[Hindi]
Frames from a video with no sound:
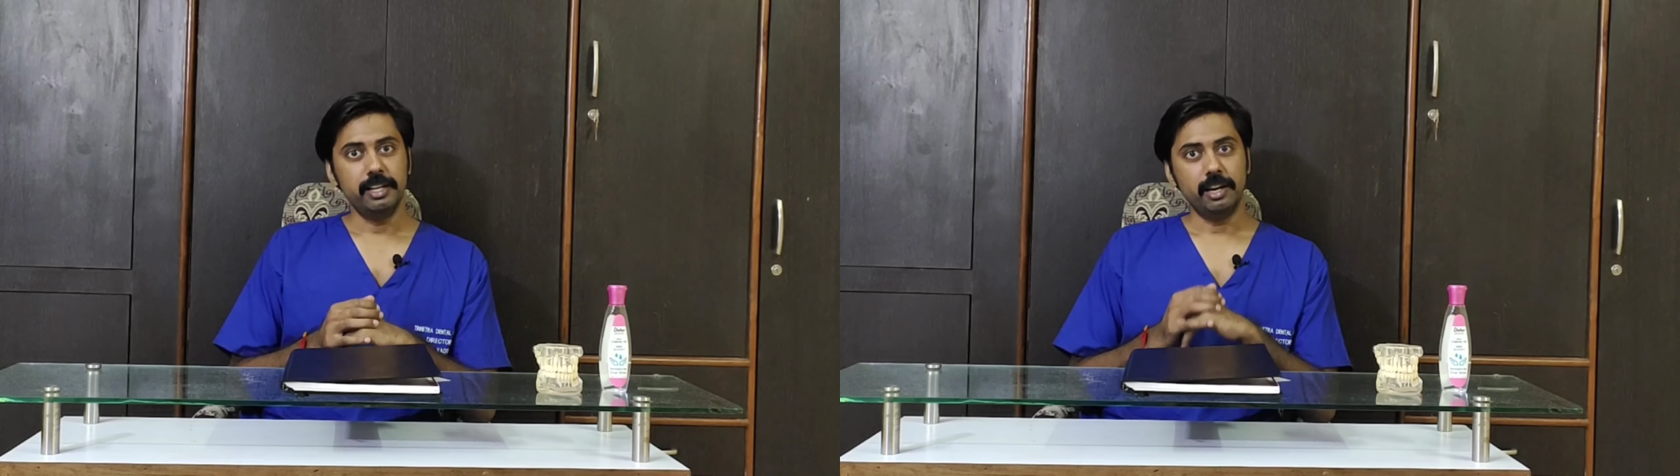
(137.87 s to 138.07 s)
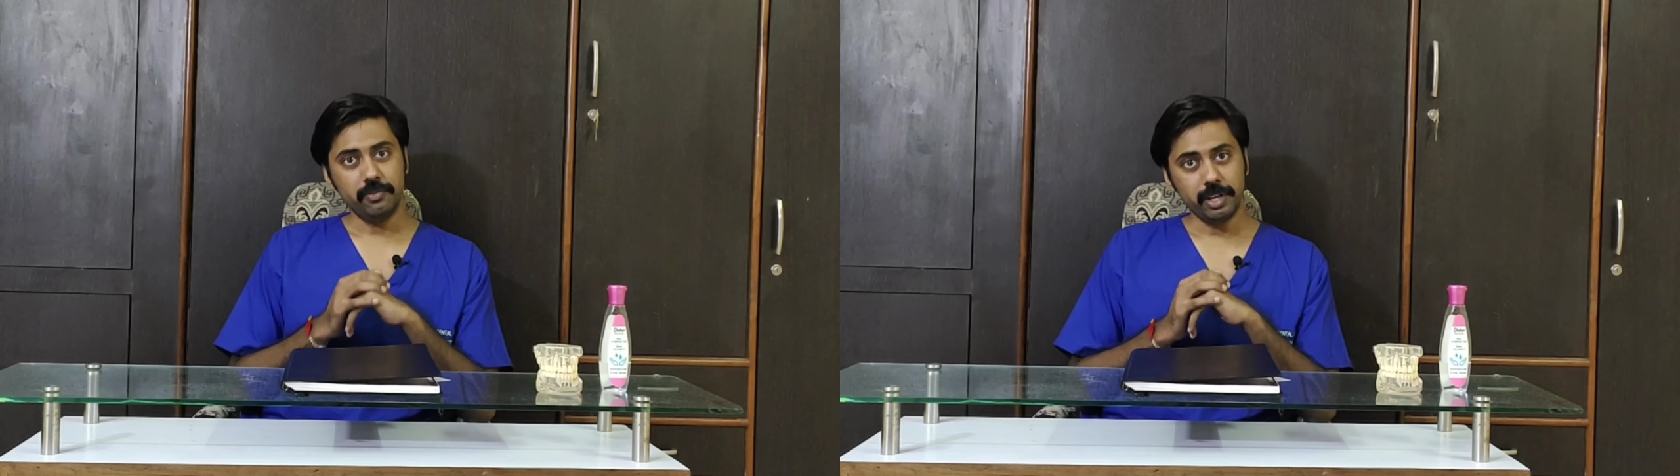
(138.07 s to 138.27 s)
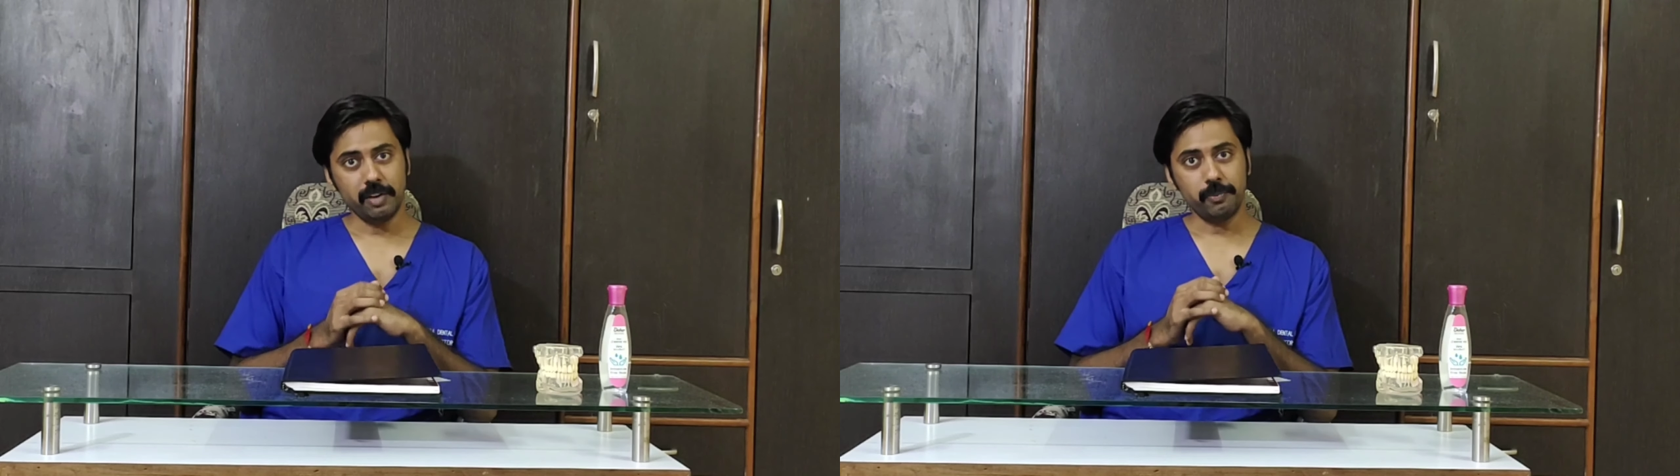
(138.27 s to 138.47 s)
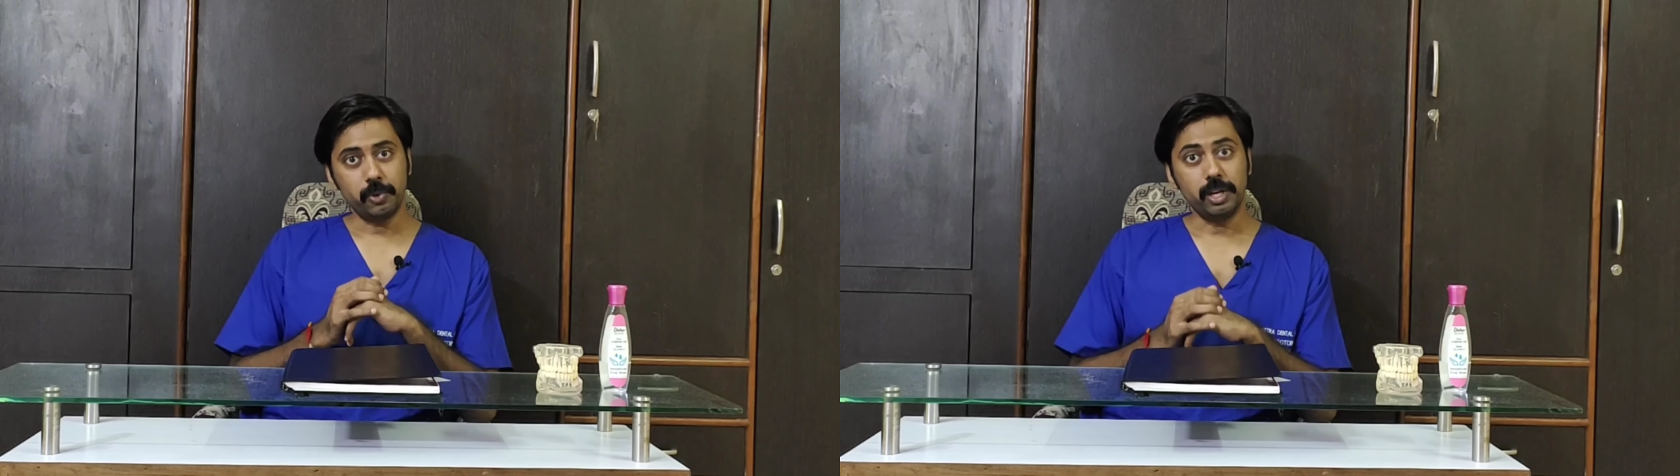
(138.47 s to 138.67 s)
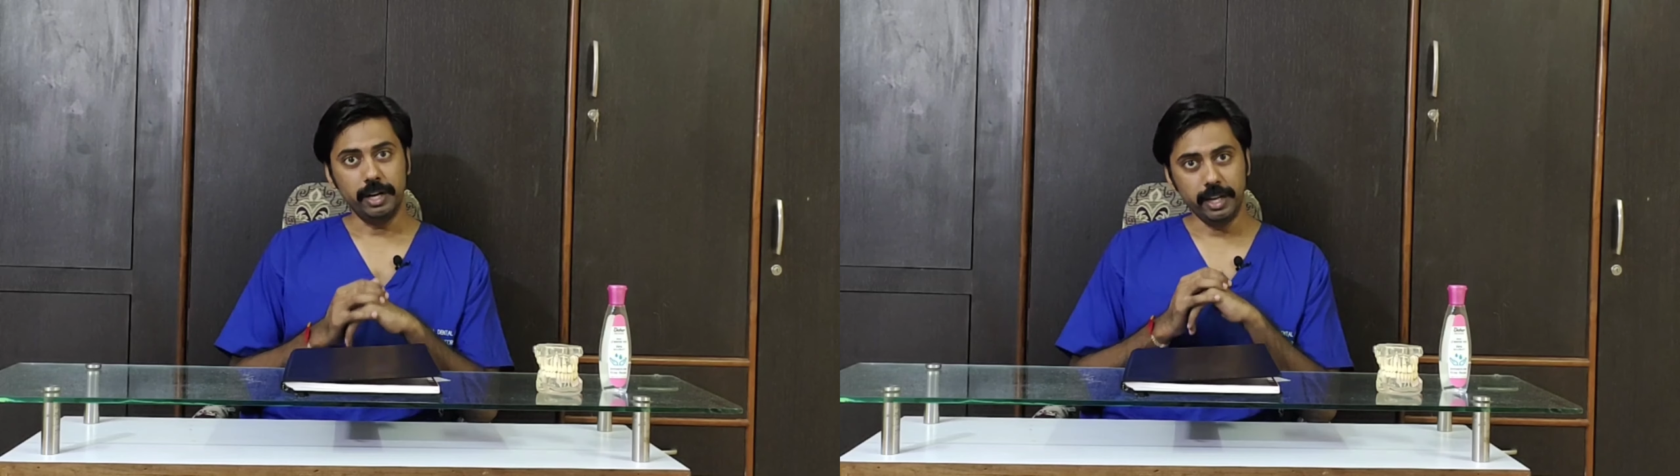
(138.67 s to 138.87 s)
या फिर
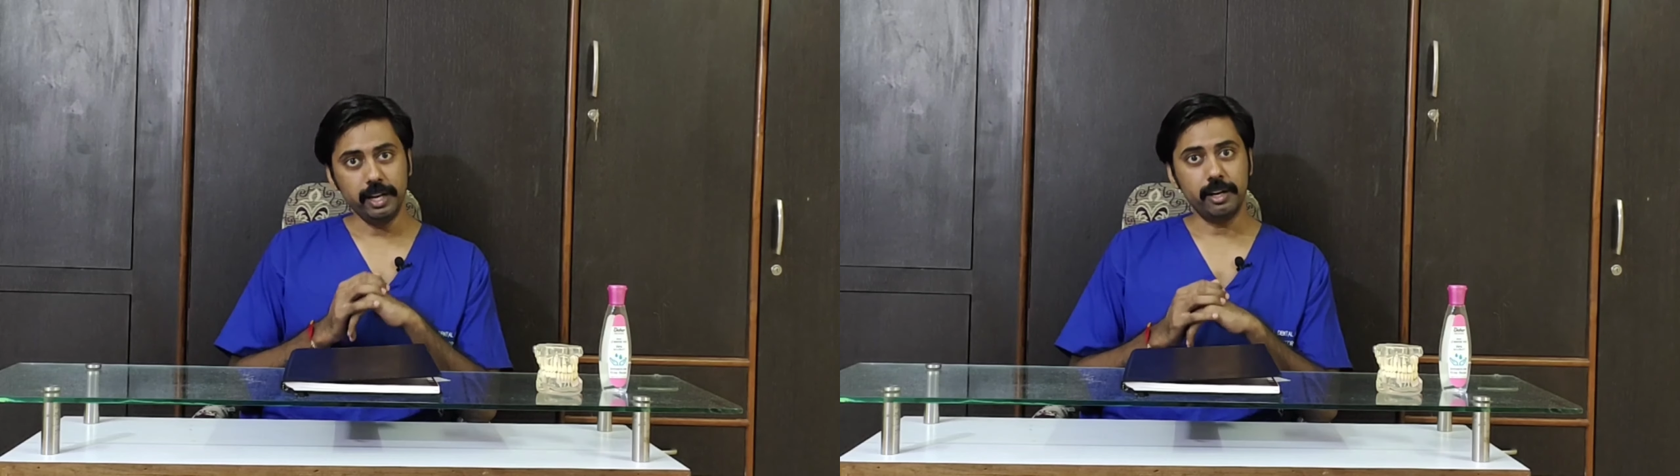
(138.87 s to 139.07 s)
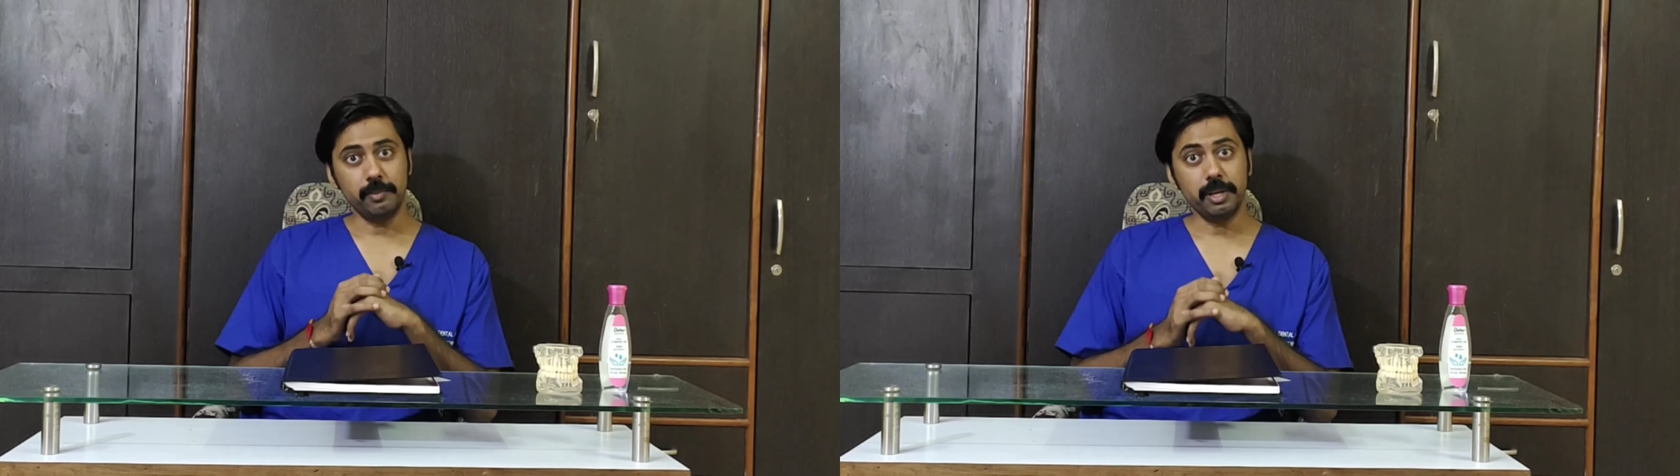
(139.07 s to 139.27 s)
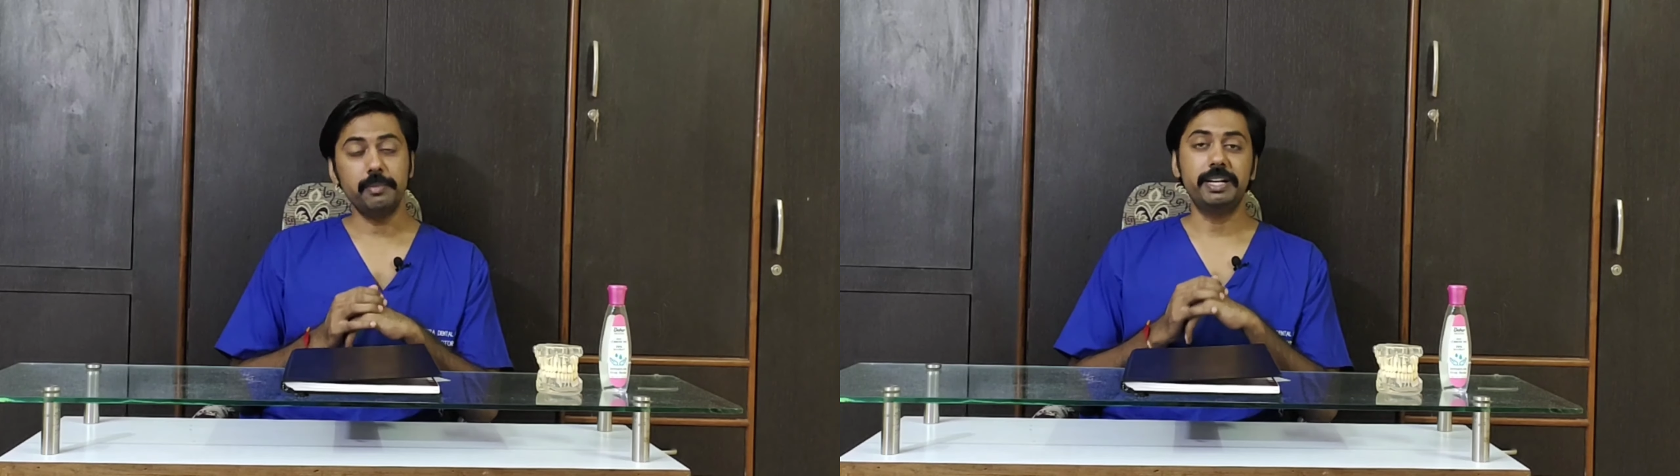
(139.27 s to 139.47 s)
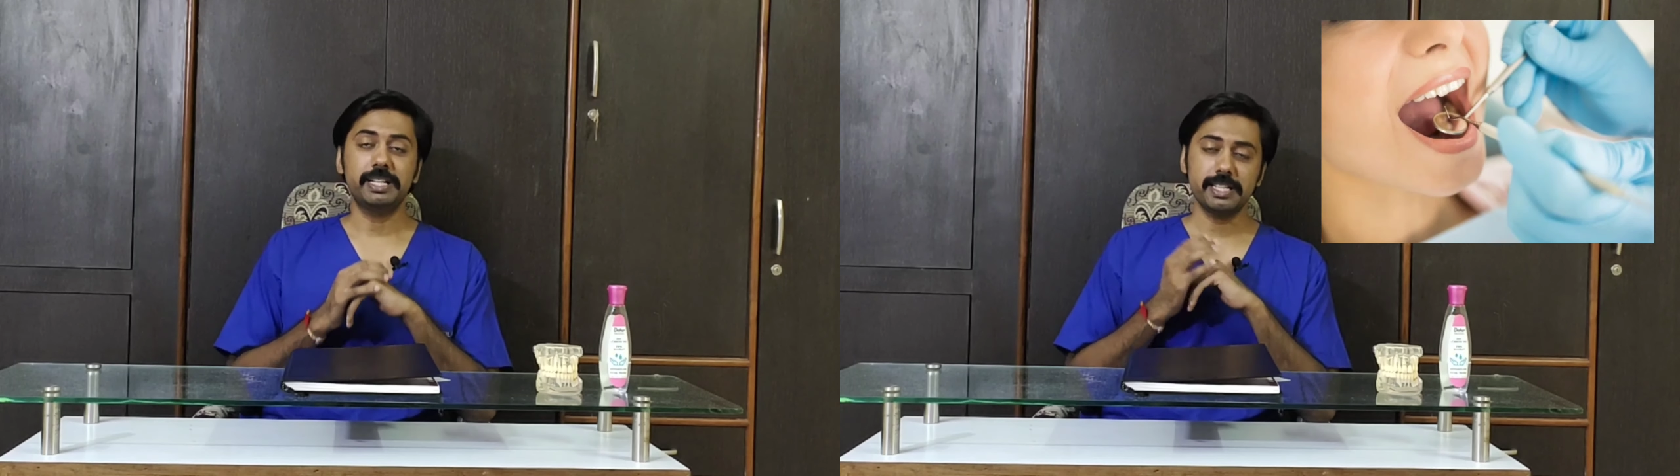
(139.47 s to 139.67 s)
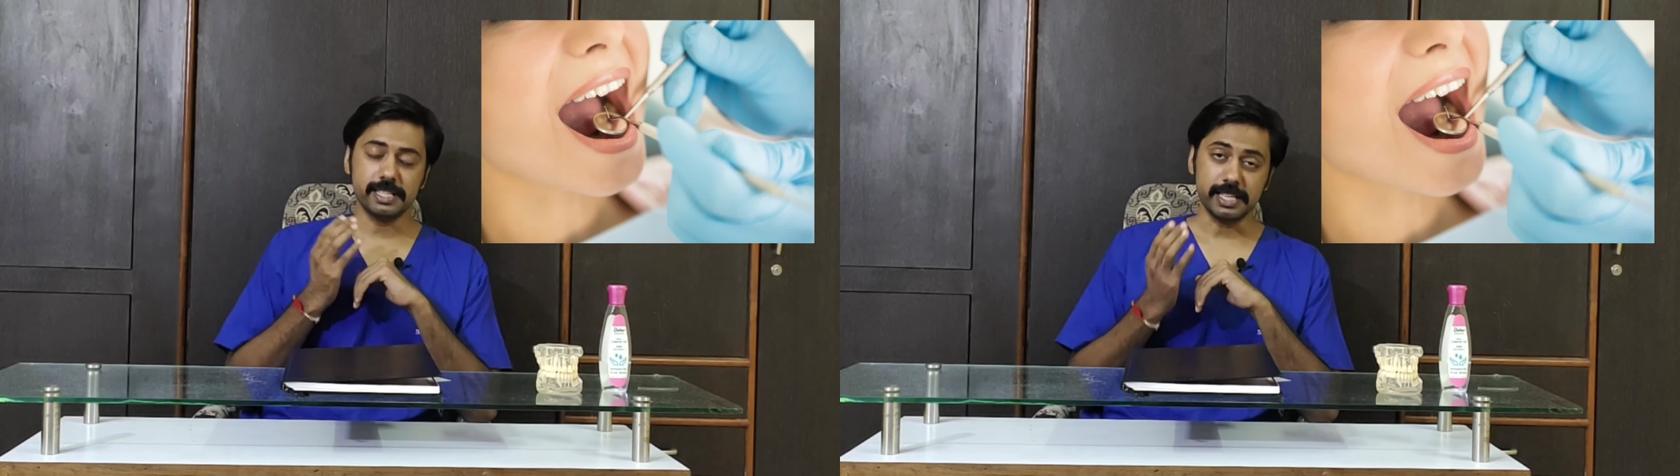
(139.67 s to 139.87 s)
आपको ठंडे गर्म या
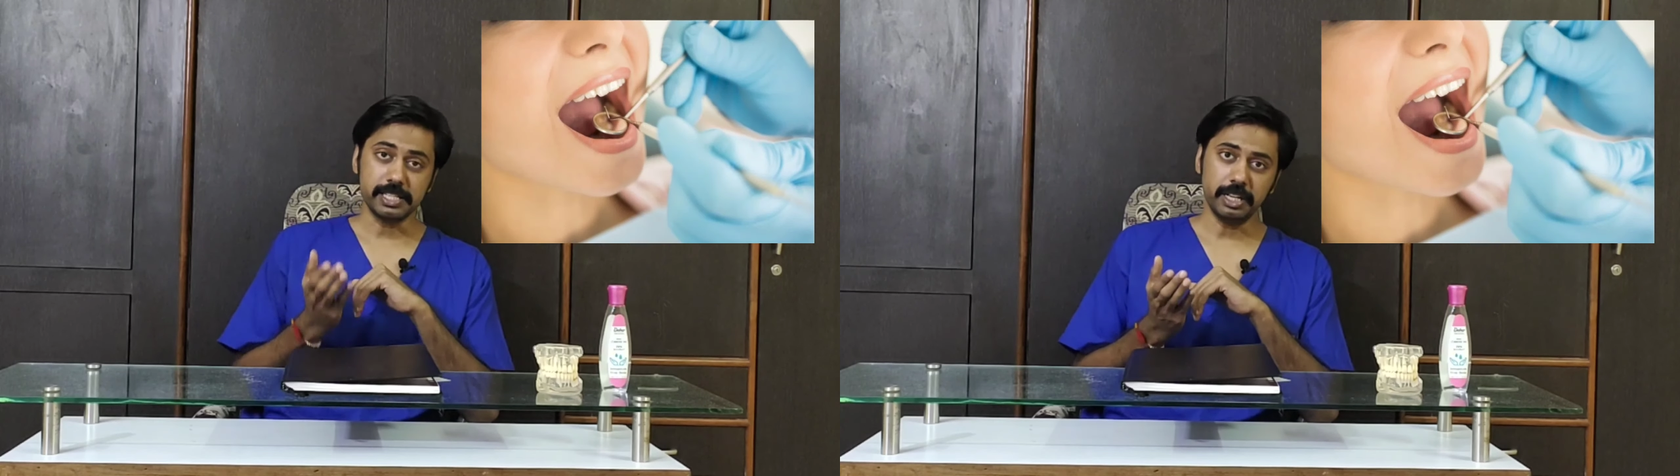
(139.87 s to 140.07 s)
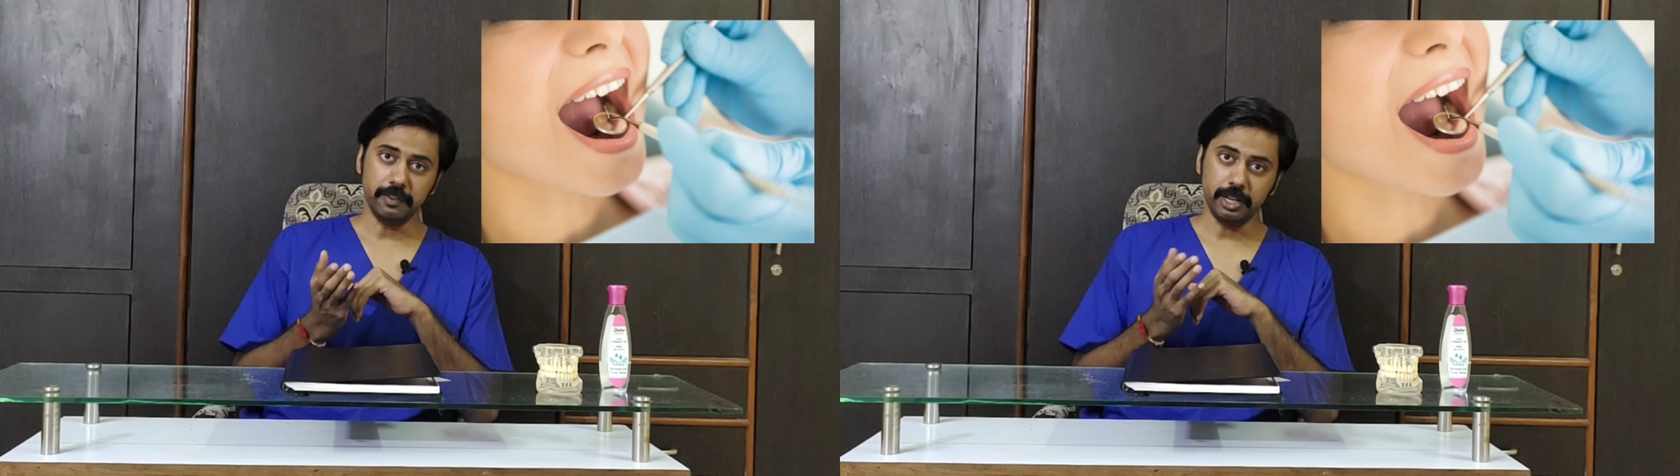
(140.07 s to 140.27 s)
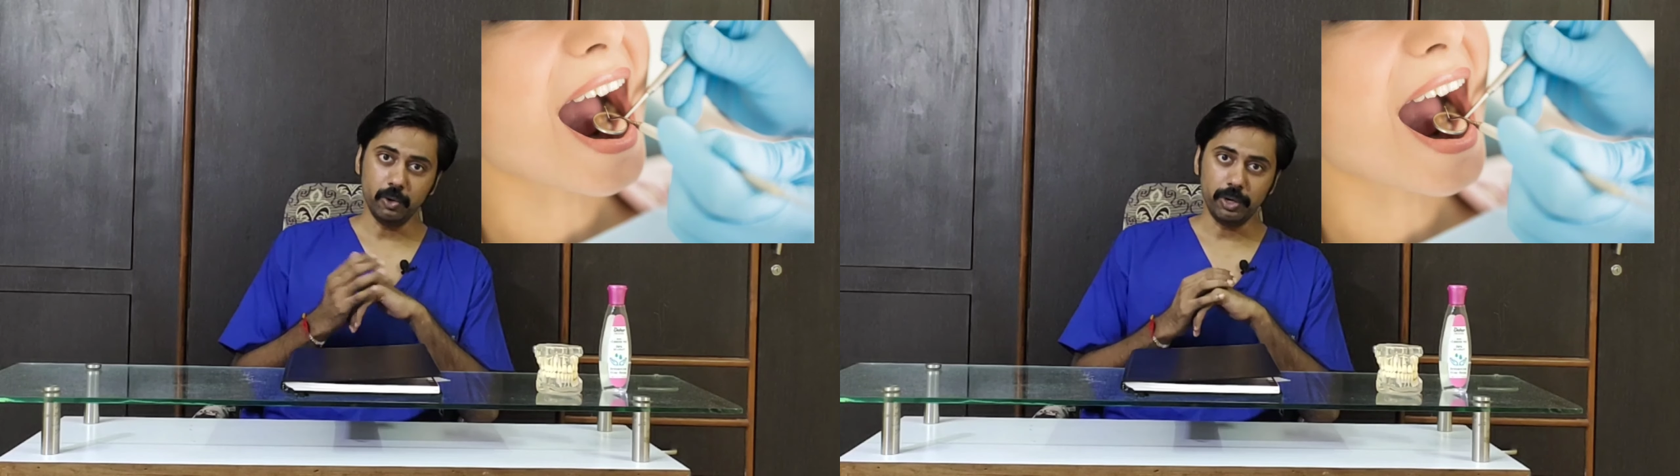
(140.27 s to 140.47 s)
मीठे से सेंसिटिविटी